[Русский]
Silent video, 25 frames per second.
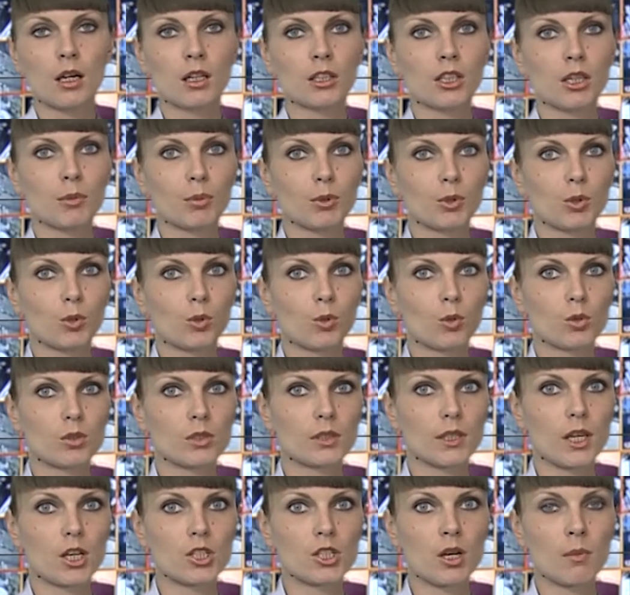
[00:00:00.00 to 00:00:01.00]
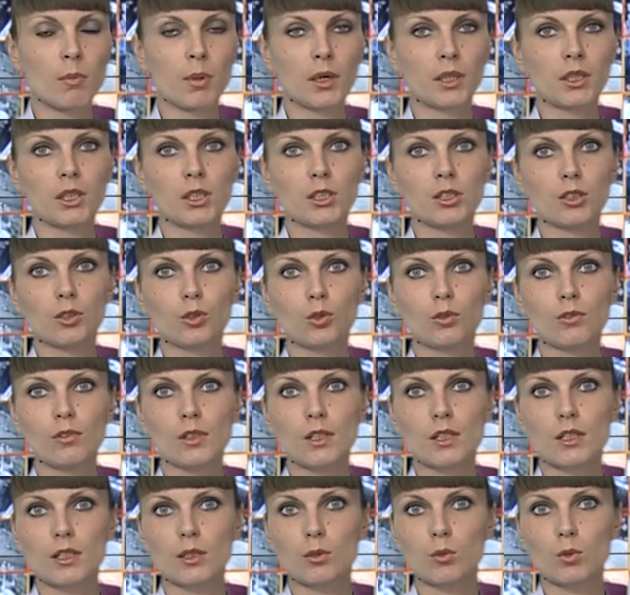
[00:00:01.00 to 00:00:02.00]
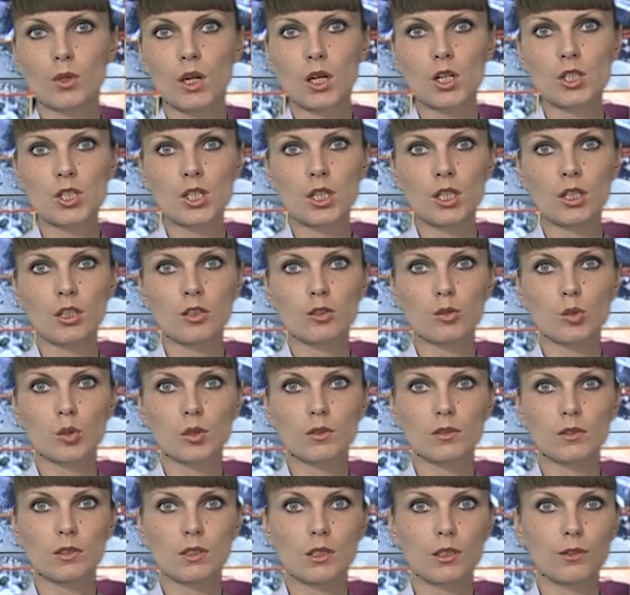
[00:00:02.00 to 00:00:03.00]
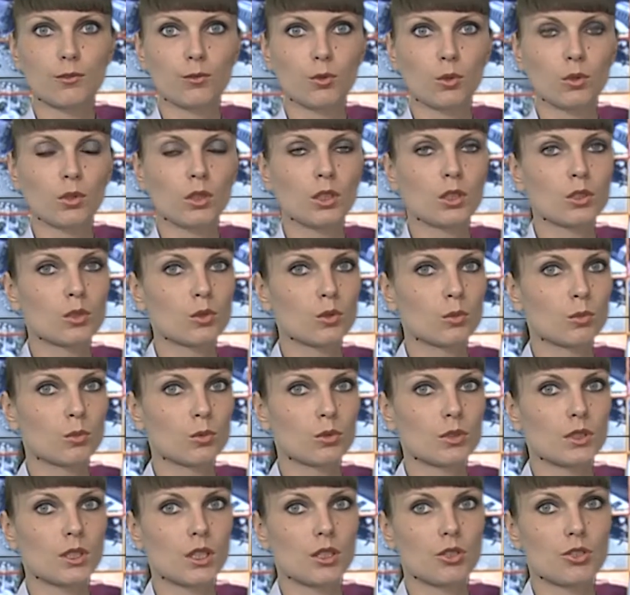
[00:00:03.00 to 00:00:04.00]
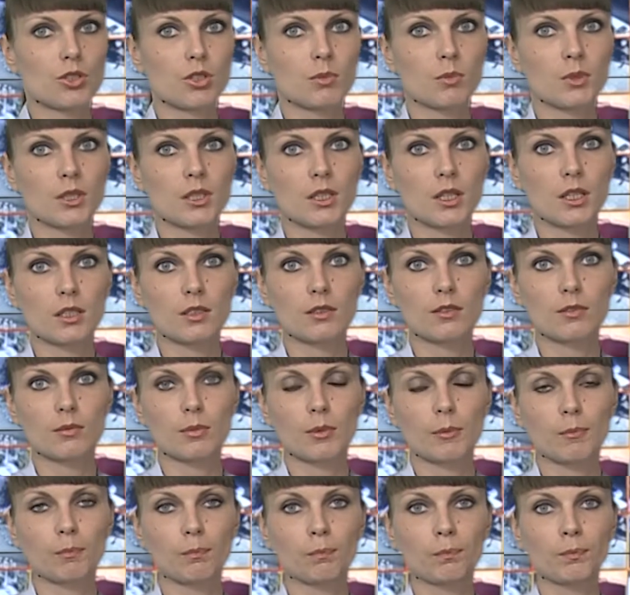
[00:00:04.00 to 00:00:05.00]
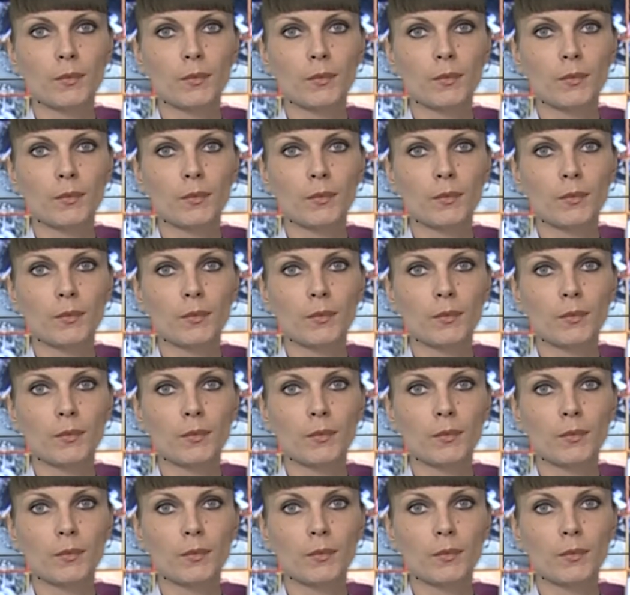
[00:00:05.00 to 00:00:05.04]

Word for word: где под угрозой ножа похитил ювелирные украшения, сотовый телефон и сумку с денежными средствами.